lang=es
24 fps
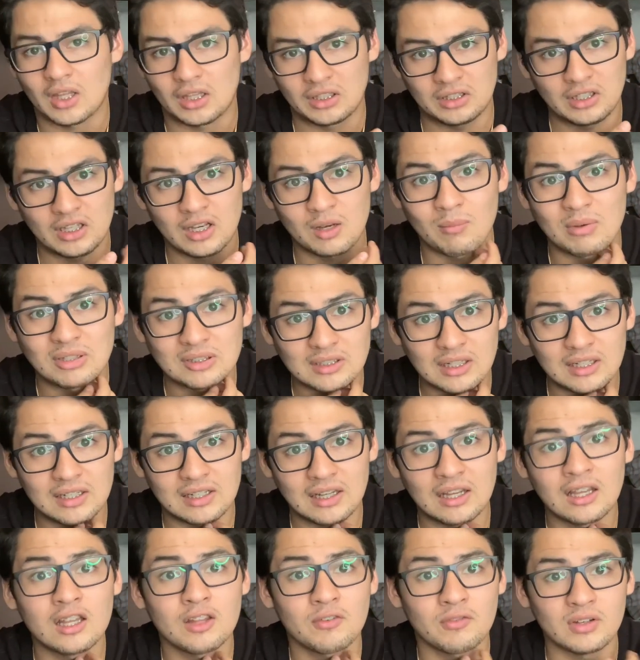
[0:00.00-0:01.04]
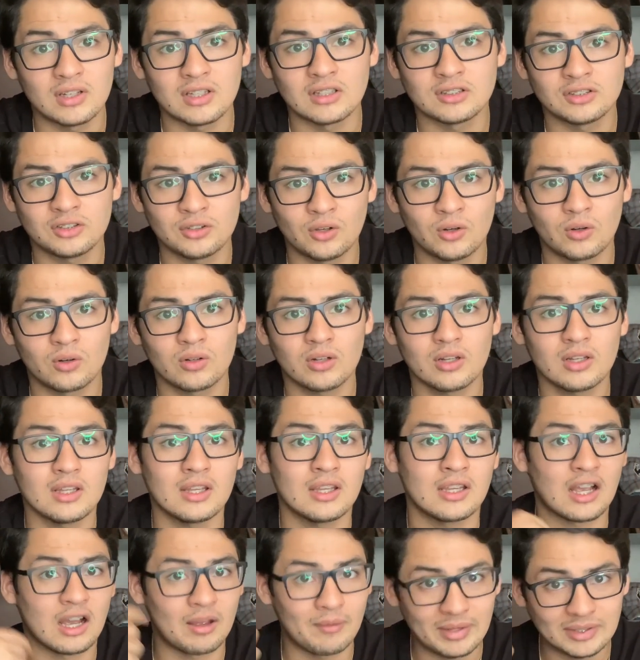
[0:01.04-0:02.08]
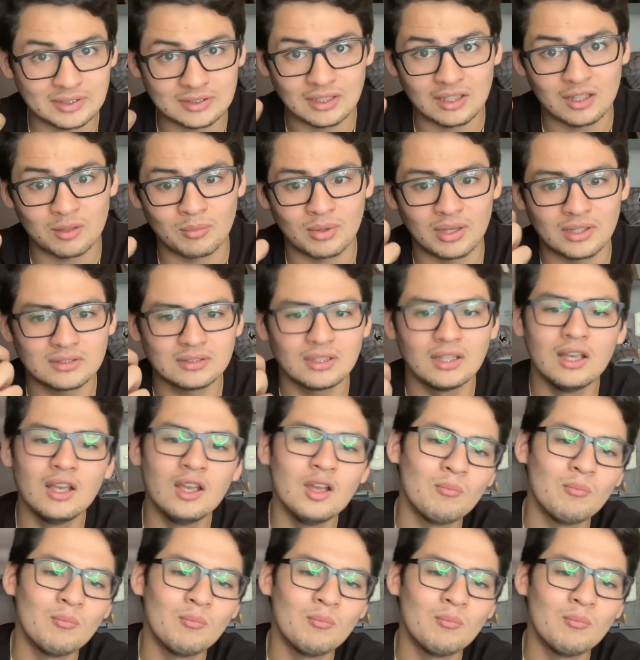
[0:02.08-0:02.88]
tiene más calidad de definición y cabeza además,